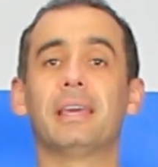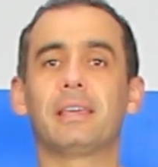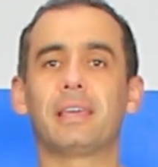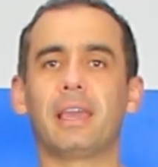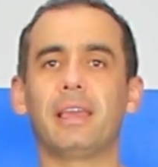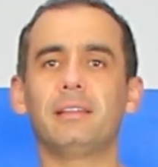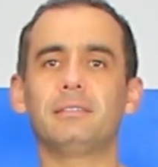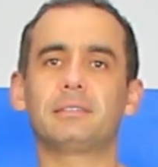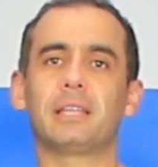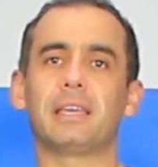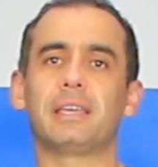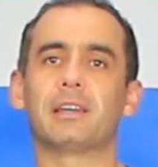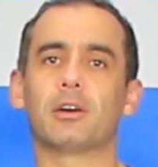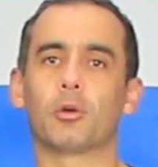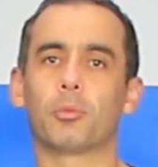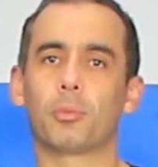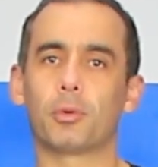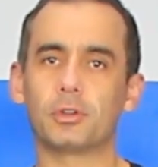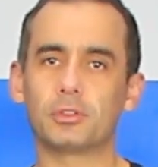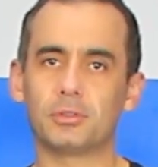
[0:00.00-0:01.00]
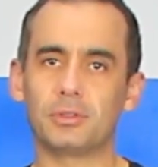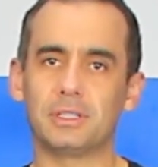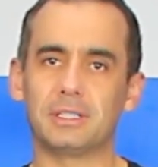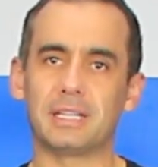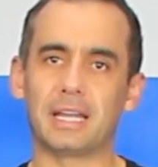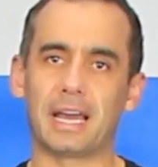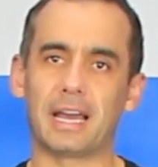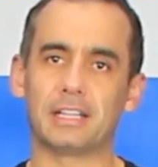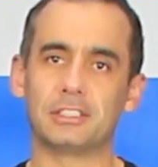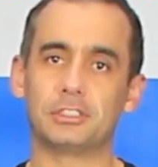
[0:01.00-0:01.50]
quem tem a
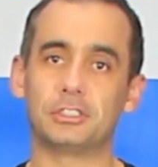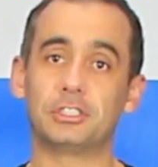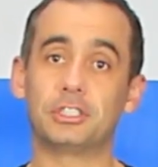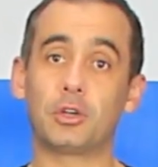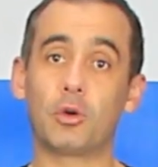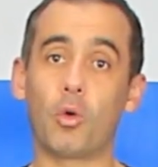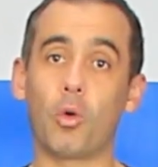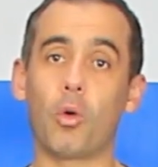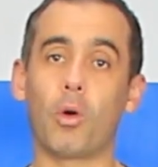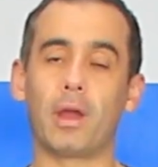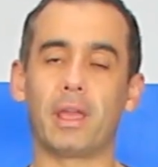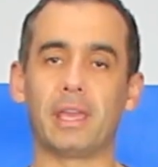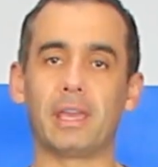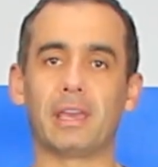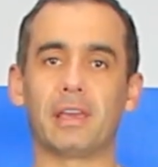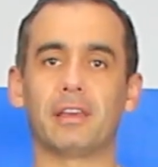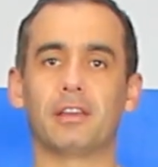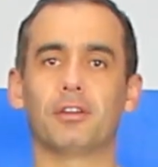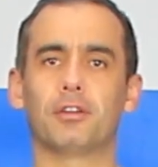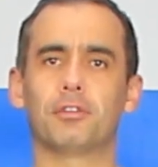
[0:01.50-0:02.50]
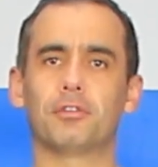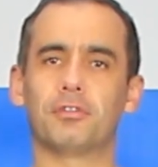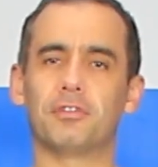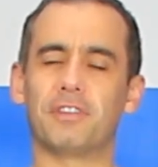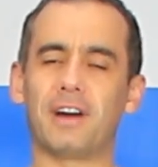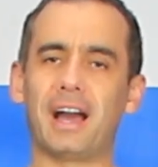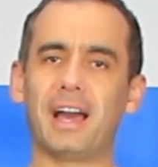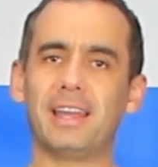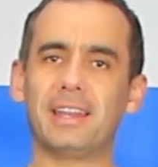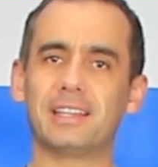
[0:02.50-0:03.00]
oportunidade de correr
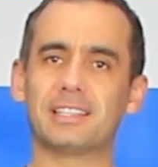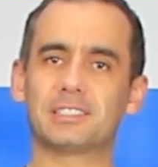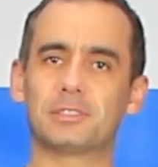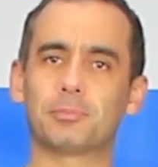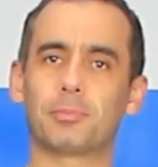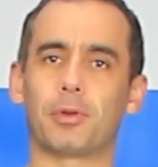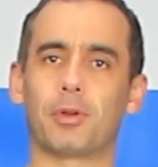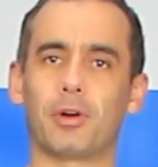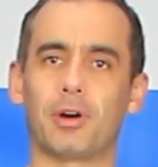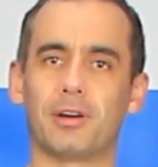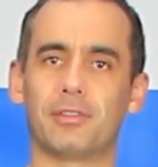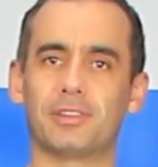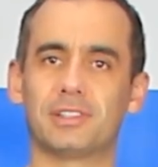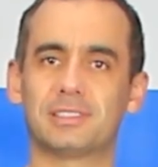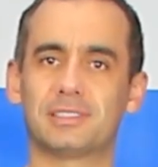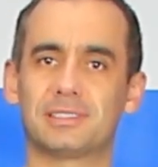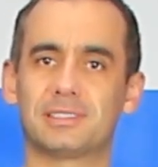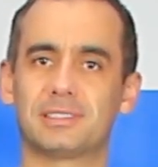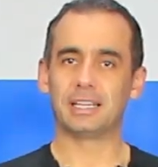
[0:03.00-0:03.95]
várias provas,